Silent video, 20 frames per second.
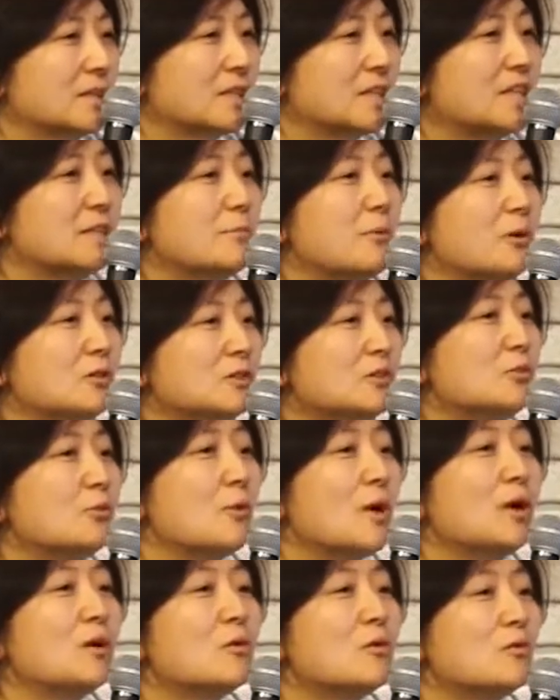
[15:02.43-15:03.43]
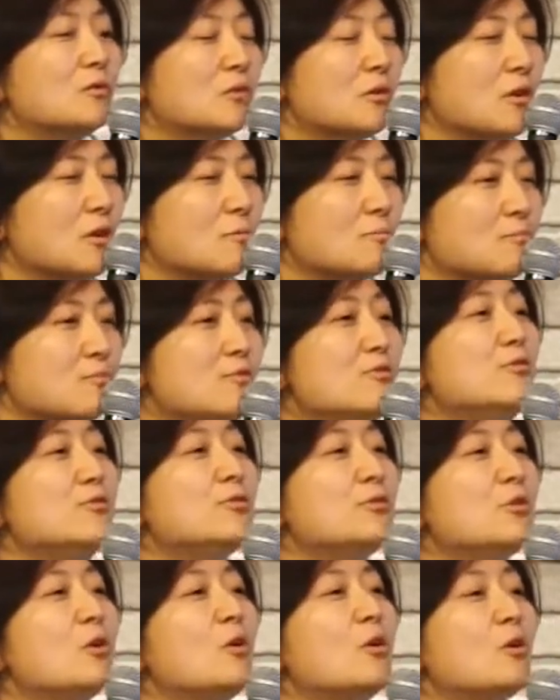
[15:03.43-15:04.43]
2번은 외로운 걸
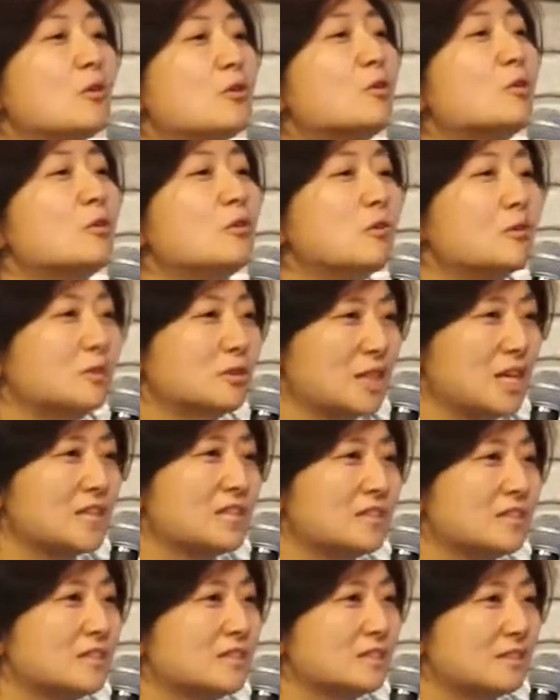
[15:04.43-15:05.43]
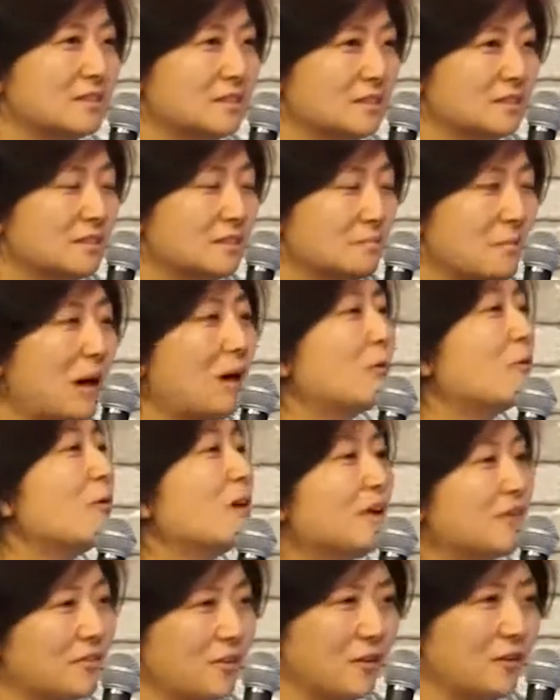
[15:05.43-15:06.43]
분노로 사실은
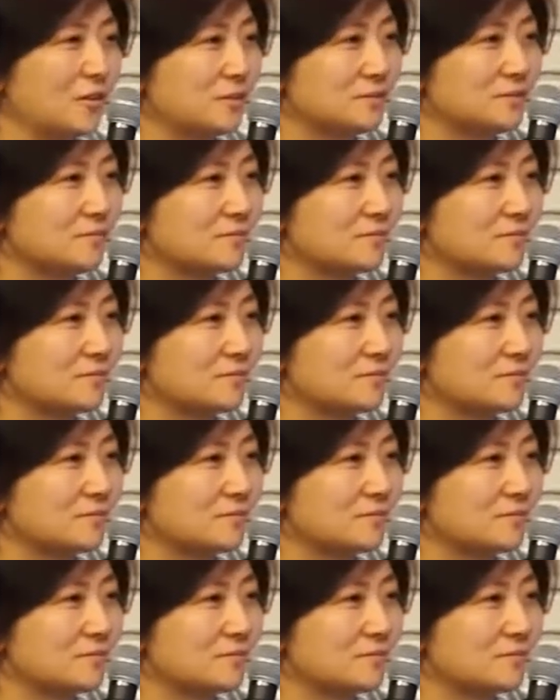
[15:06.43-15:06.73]
바꿔야 돼요.